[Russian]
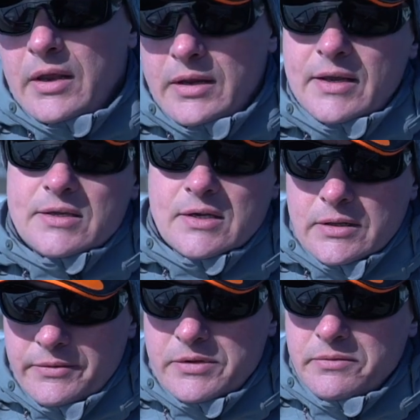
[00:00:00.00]
И,
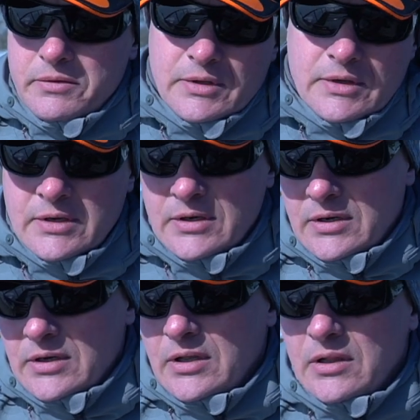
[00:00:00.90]

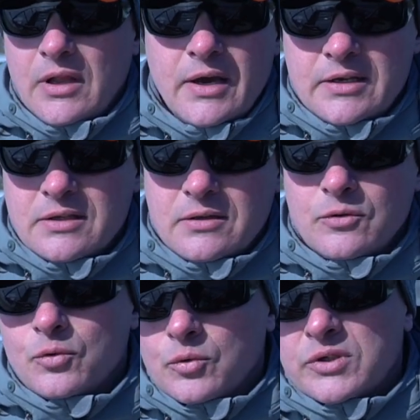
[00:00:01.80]
соответственно, light,
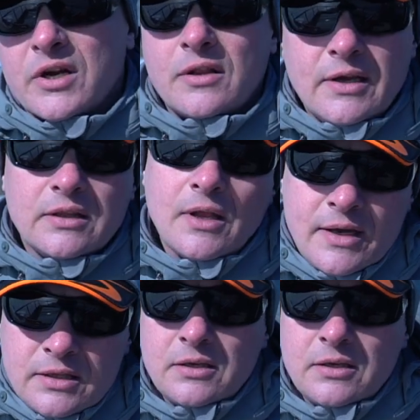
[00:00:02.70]
ультралайт light